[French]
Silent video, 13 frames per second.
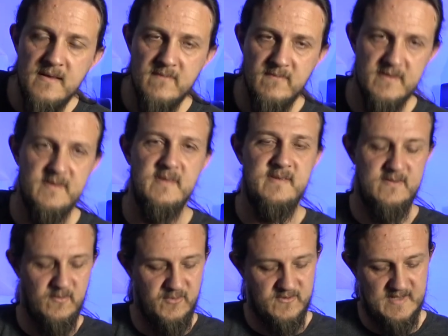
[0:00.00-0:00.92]
Vous voyez,
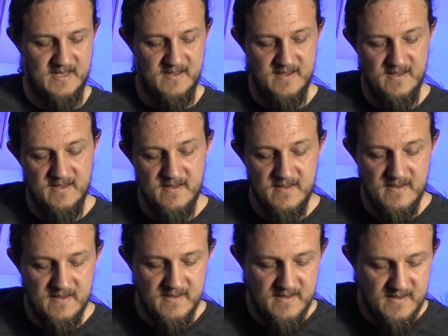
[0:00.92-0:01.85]
ces ambiances-là.
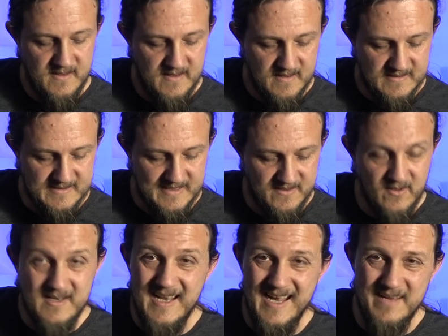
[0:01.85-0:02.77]
Cette
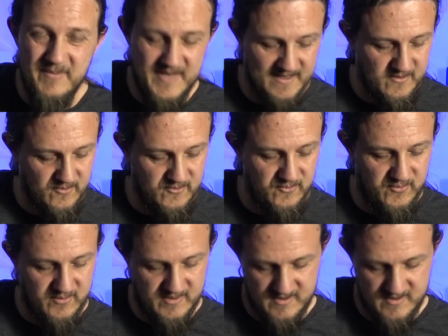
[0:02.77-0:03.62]
note-là, elle est bien tendue.